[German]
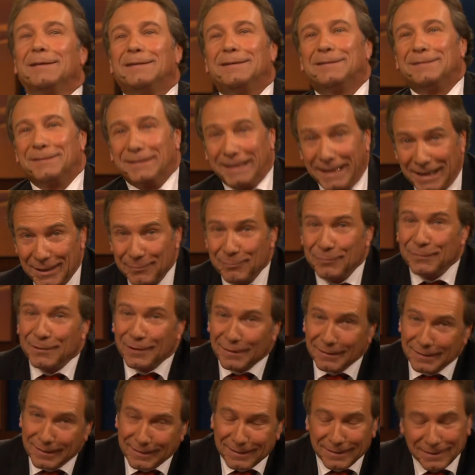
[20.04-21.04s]
dass eben
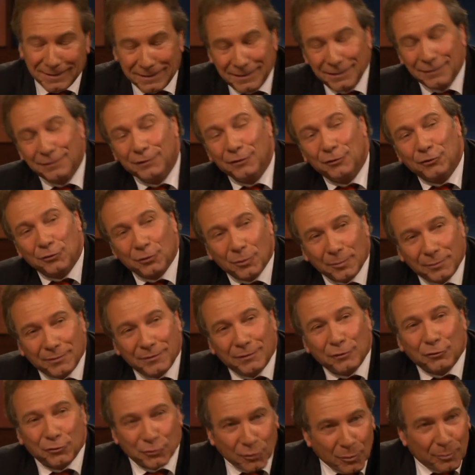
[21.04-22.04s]
dann diese
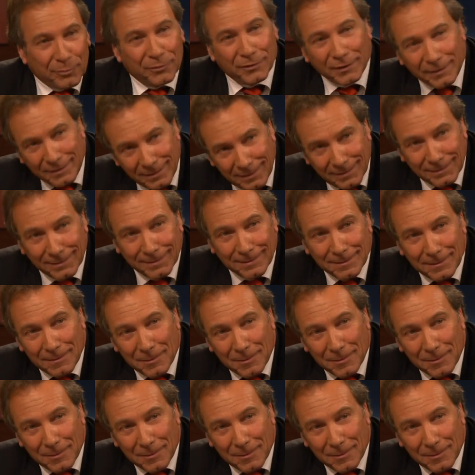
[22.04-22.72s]
Jobs Jobs sind,